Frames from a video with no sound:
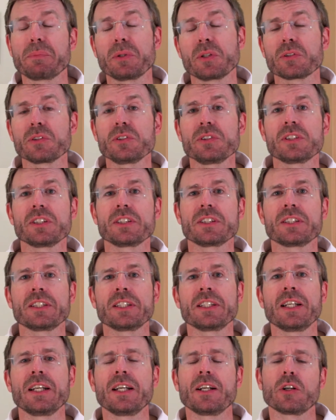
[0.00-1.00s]
begrüße ich
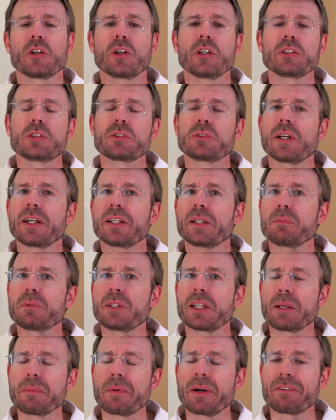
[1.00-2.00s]
Sie heute zu einem
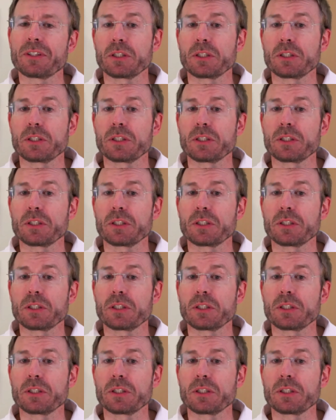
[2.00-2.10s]
Thema,